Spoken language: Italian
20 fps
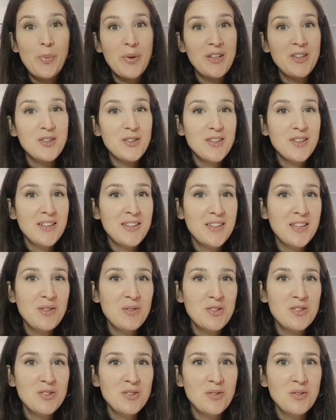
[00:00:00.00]
bentornati
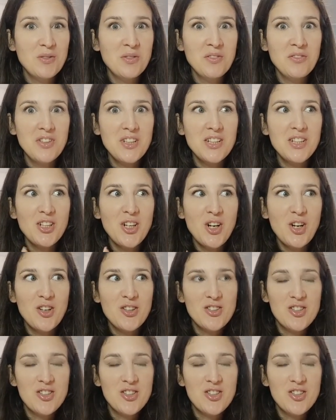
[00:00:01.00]
in questo nuovo video.